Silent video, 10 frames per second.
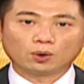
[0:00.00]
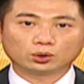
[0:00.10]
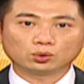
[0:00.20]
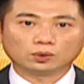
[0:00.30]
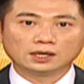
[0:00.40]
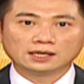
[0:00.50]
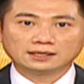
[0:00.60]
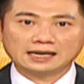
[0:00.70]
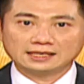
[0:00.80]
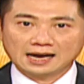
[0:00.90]
握住，
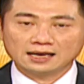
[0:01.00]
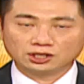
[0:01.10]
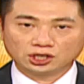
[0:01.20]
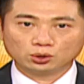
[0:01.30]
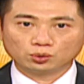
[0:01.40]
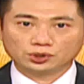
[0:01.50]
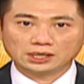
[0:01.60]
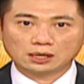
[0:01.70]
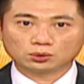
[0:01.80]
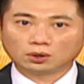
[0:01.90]
那你才很清楚知
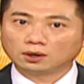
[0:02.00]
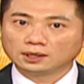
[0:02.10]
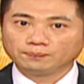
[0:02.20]
道说，